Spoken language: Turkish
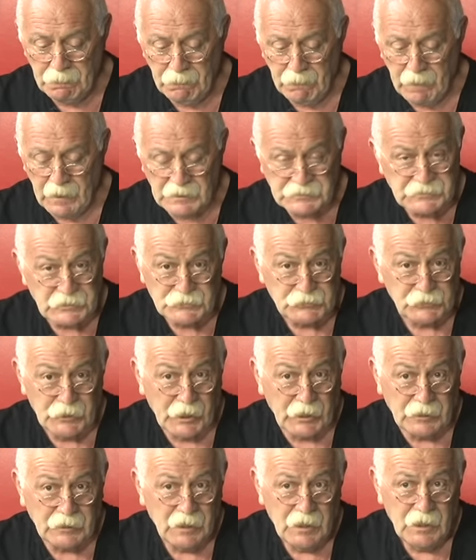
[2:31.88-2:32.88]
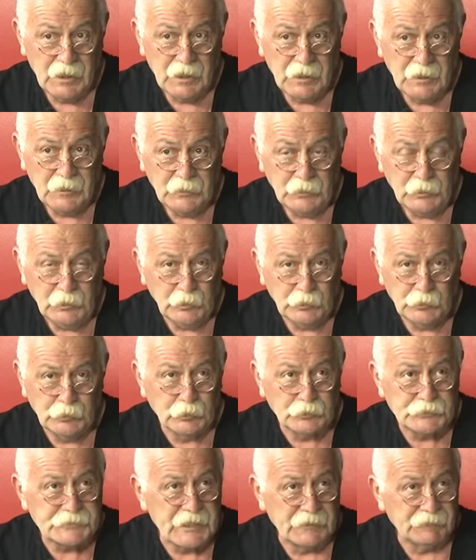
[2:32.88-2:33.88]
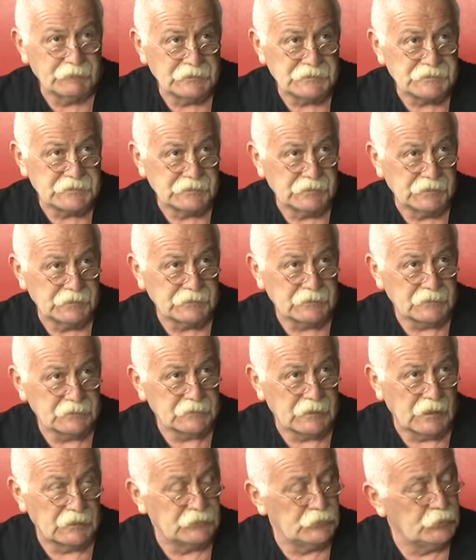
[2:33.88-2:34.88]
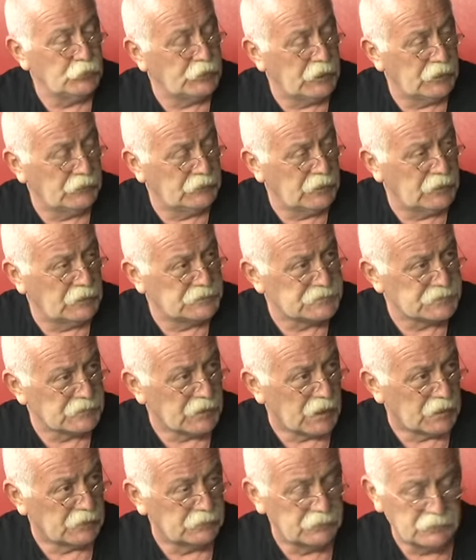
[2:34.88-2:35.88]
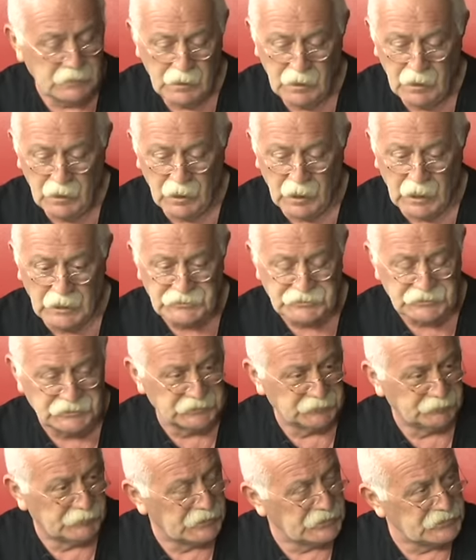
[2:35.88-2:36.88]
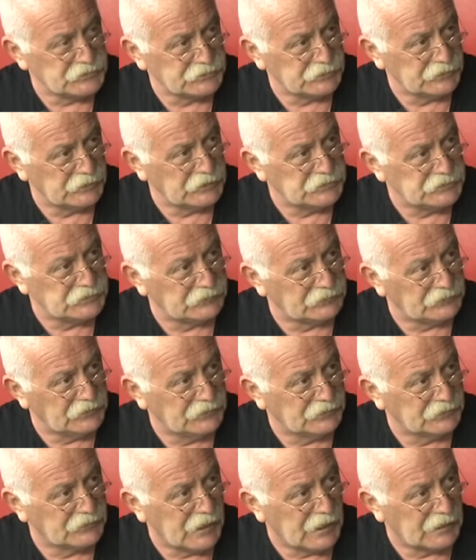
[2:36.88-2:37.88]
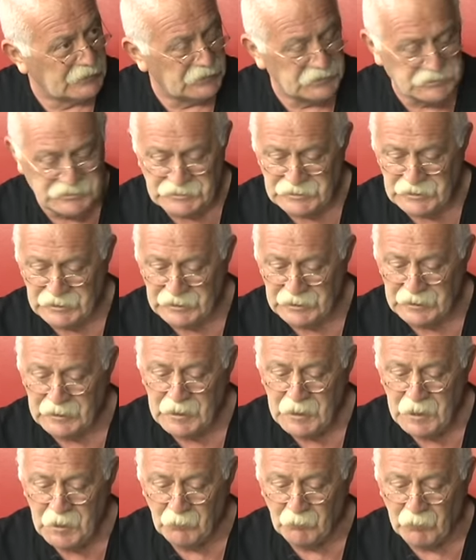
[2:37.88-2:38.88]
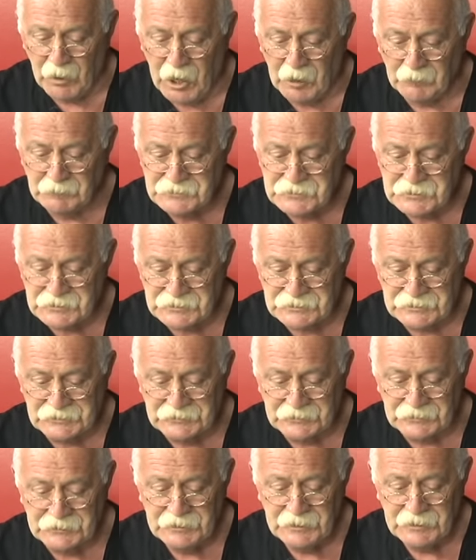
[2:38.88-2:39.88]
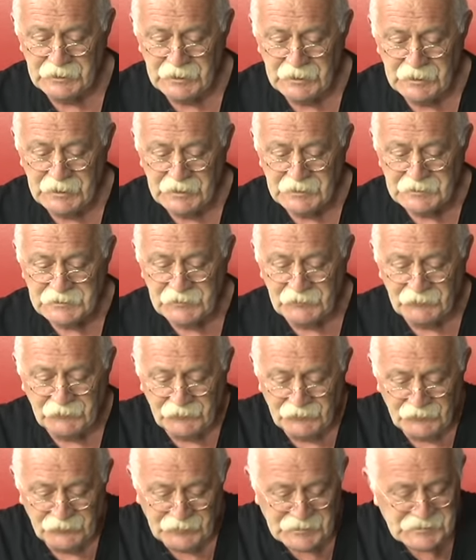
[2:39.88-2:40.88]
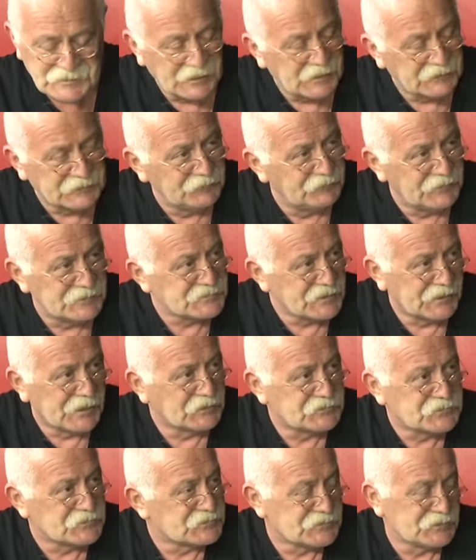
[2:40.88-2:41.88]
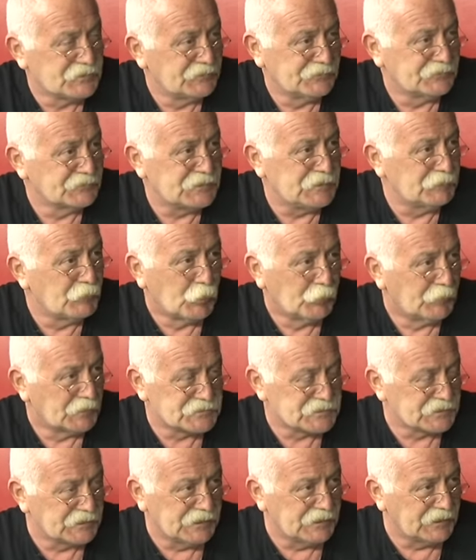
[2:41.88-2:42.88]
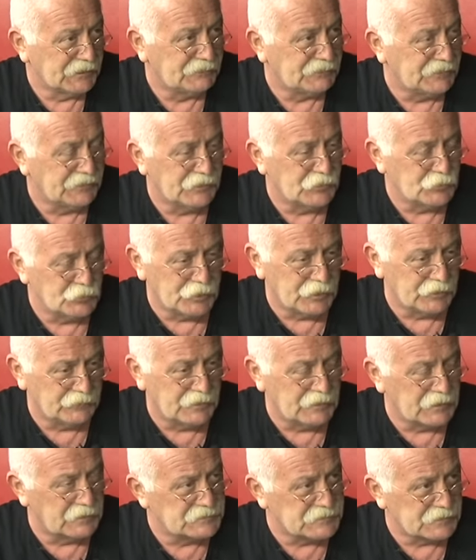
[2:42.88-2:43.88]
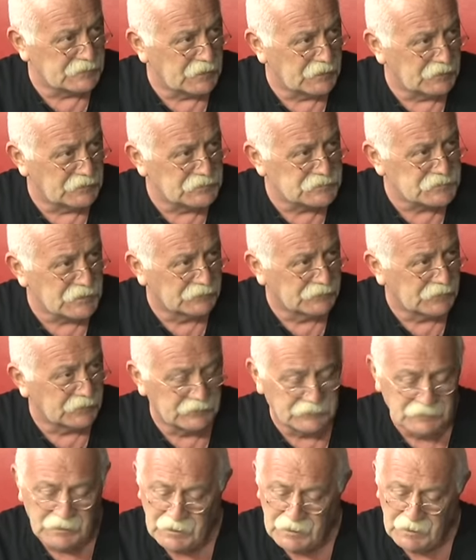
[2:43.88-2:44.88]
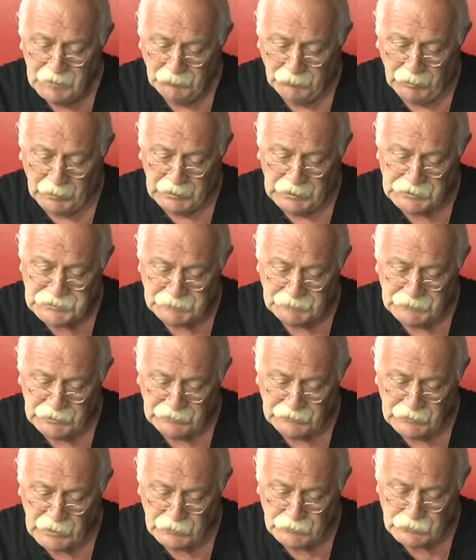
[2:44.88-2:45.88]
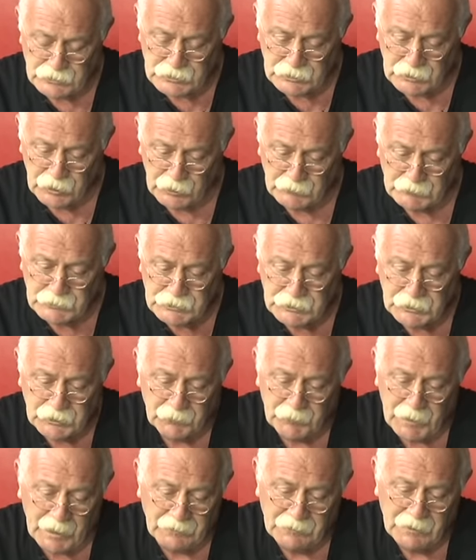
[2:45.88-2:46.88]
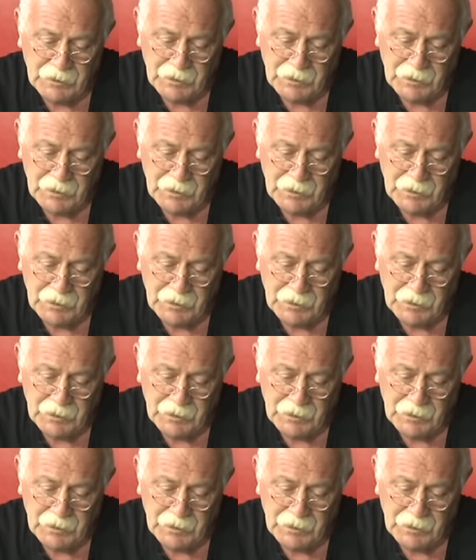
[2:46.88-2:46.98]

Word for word: esas olarak yurt sevgisini kendi yüreğinde hisseden, aşkı, barışı, eşitliği, kardeşliği, bağımsızlığı ve sanatı ve sanatçısının kim olması gerektiğini yüreğinde hisseden insanların paylaşımları diye düşünüyorum. Çünkü ben